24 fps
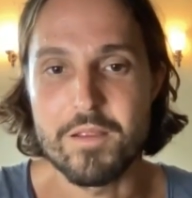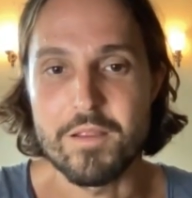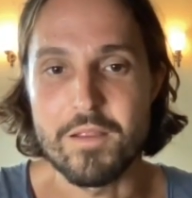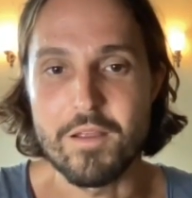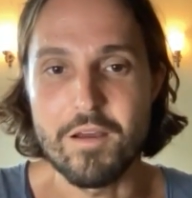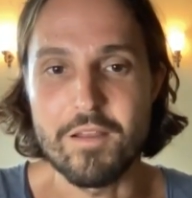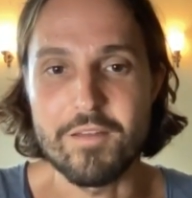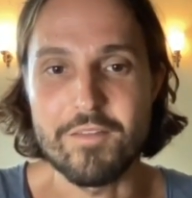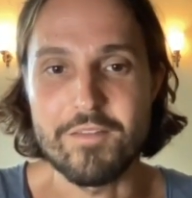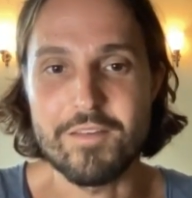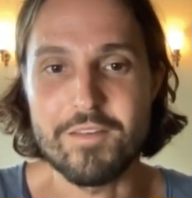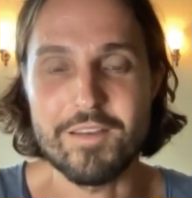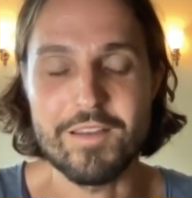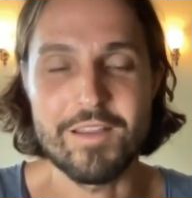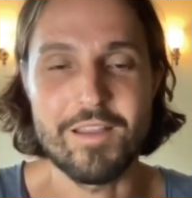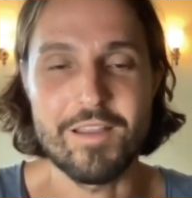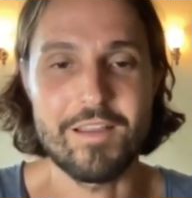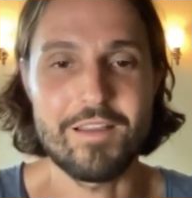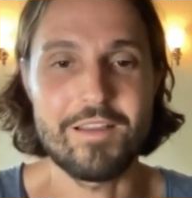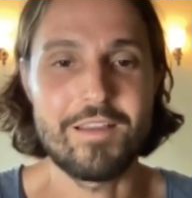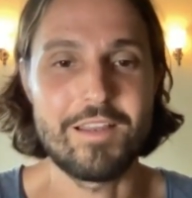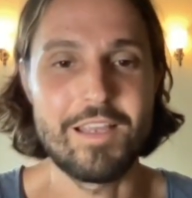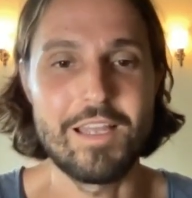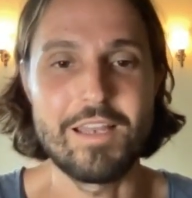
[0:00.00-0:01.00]
Ja, das
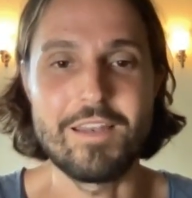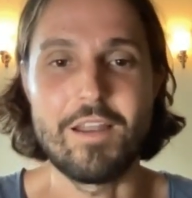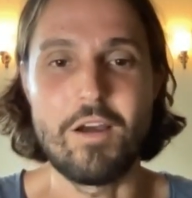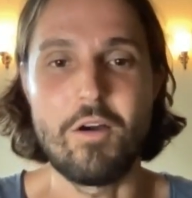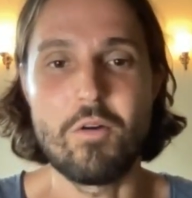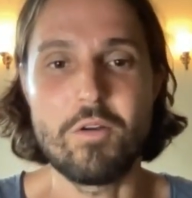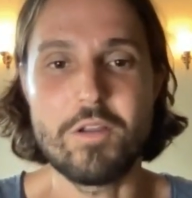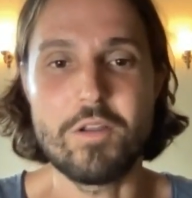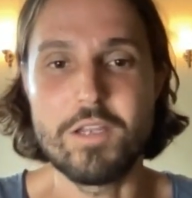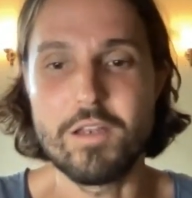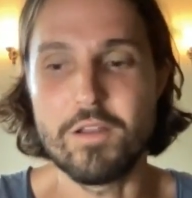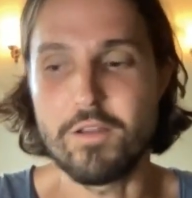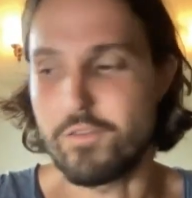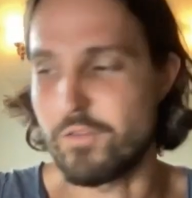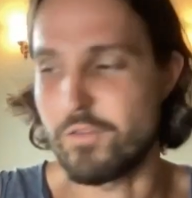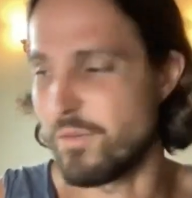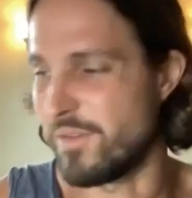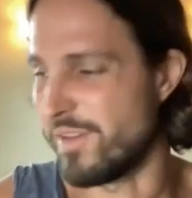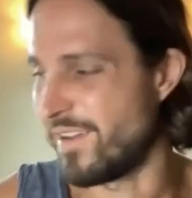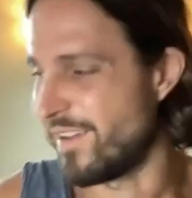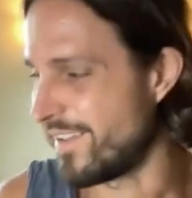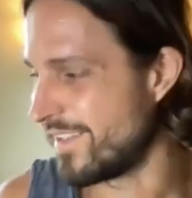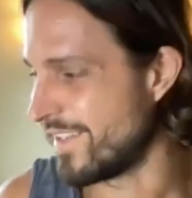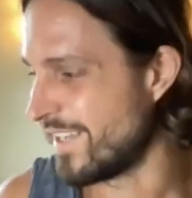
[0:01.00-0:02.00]
mhm. kennt auch jeder
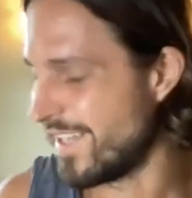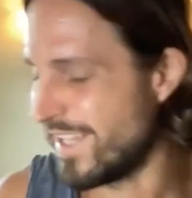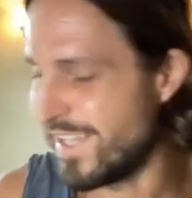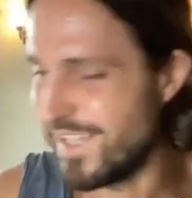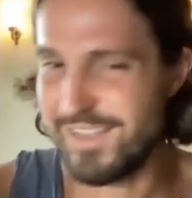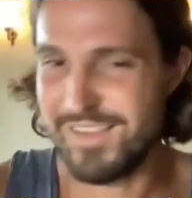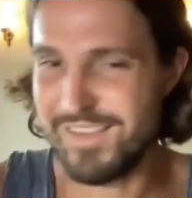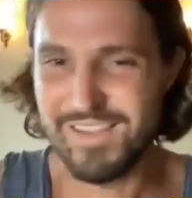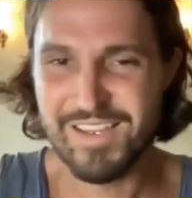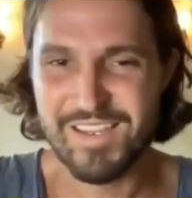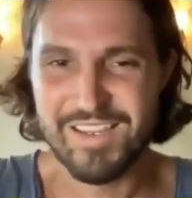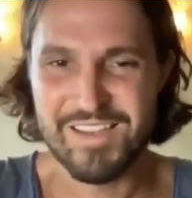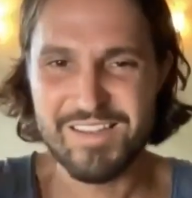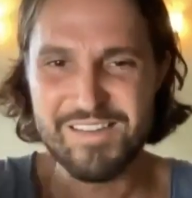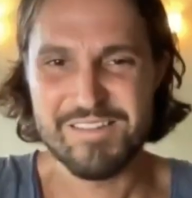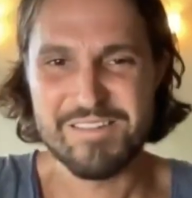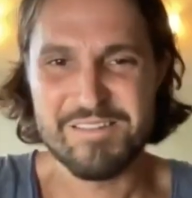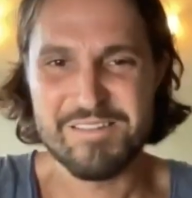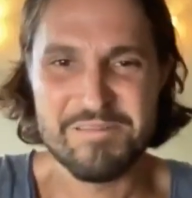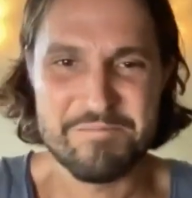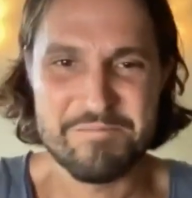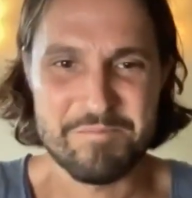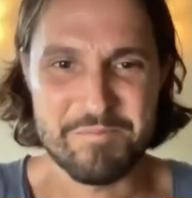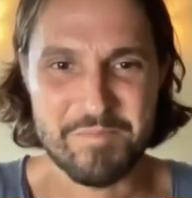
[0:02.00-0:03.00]
so, ah, nee,
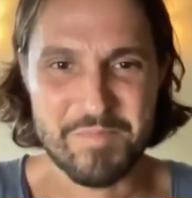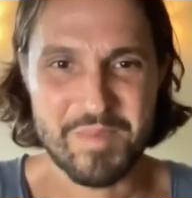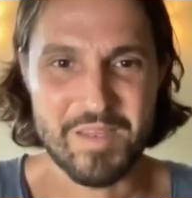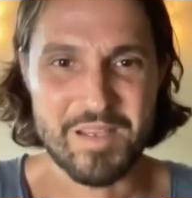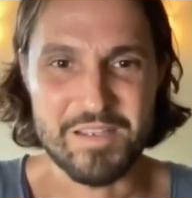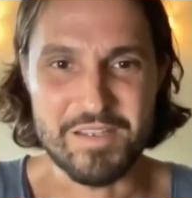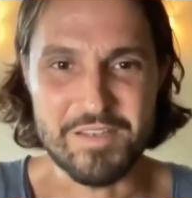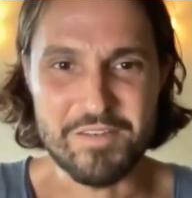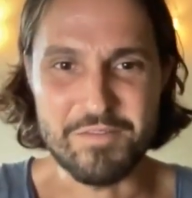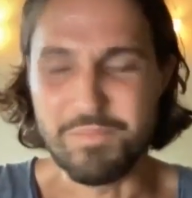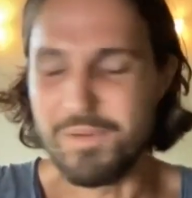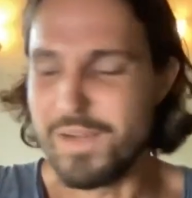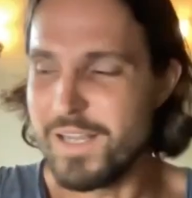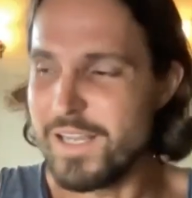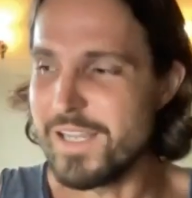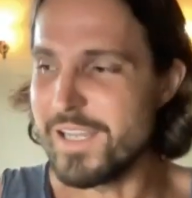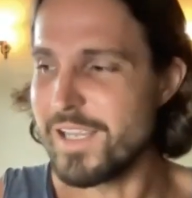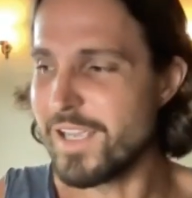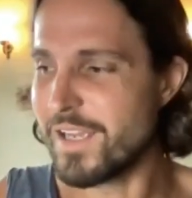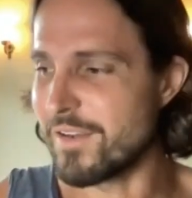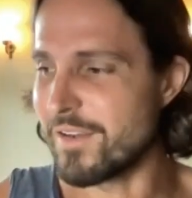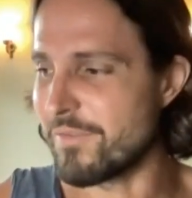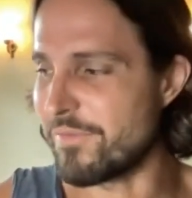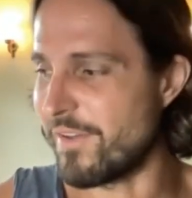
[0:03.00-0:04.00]
ich will
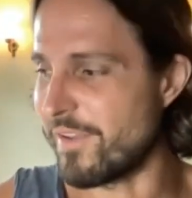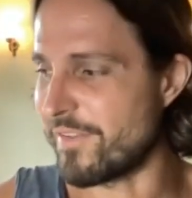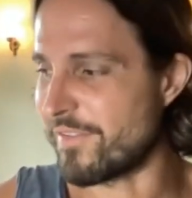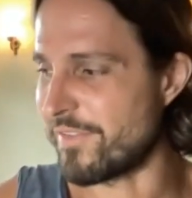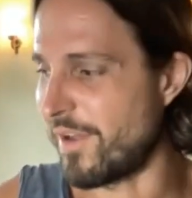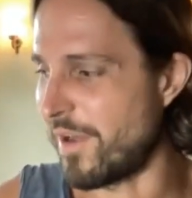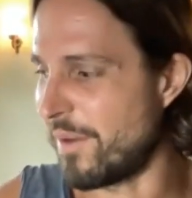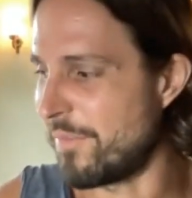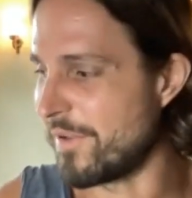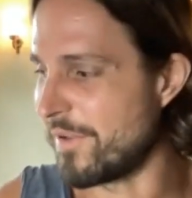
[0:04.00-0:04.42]
irgendwas,